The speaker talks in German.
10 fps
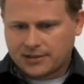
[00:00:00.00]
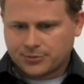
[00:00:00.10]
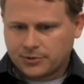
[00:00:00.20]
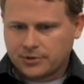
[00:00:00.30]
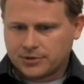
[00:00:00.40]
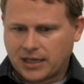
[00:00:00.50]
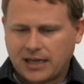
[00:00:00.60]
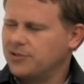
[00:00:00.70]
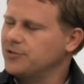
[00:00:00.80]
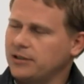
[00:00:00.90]
da konnte
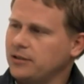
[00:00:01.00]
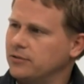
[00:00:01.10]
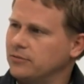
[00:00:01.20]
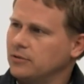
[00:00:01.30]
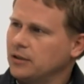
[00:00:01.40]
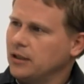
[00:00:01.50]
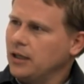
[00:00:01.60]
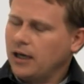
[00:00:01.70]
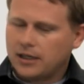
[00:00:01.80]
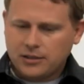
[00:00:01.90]
ich sehen
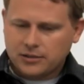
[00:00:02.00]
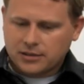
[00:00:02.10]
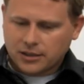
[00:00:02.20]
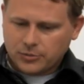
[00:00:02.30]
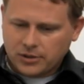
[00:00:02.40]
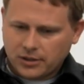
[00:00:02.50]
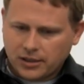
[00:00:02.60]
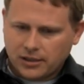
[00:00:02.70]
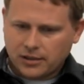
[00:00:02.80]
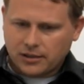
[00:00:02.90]
und er erzählte mir
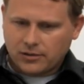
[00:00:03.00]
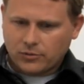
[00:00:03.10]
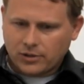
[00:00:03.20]
ganz genau,